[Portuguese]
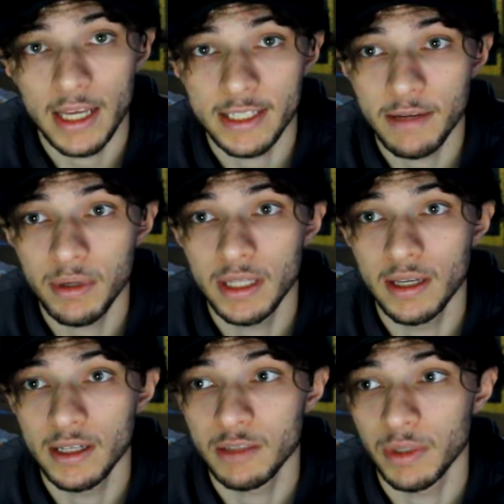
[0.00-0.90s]
é sempre
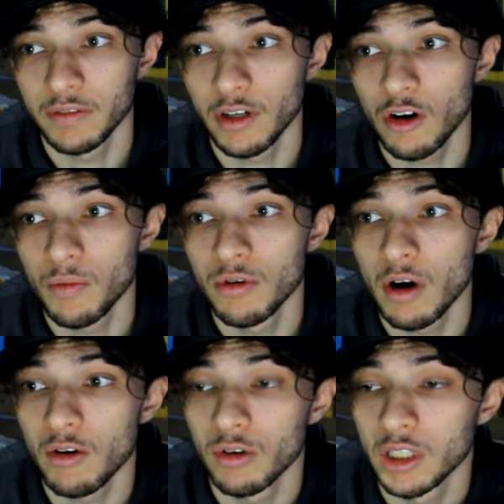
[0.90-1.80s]
triste, mano, ver como o
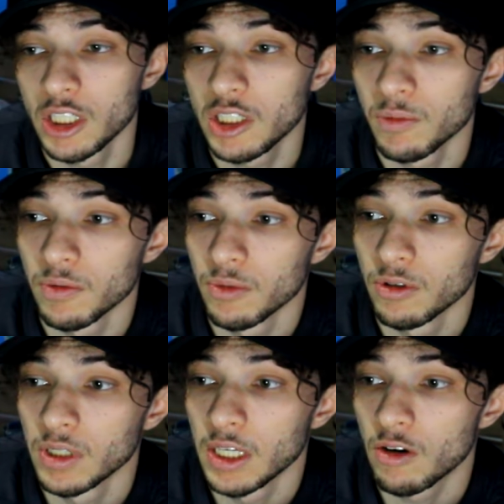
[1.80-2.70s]
algoritmo
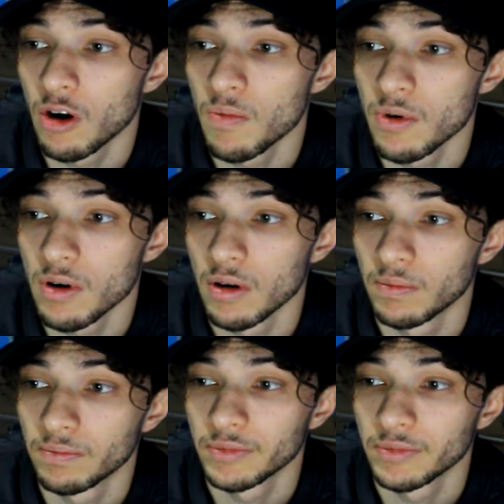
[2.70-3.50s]
muda e como,